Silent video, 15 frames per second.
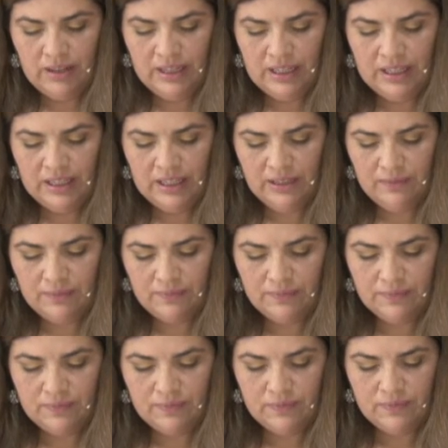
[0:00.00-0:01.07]
vareta
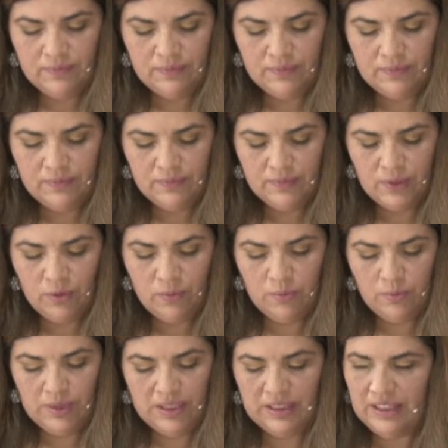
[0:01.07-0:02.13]
Ahí
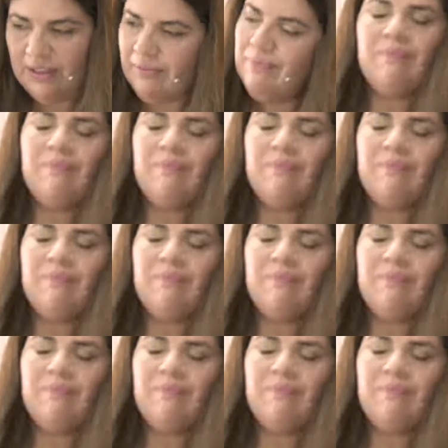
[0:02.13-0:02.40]
estamos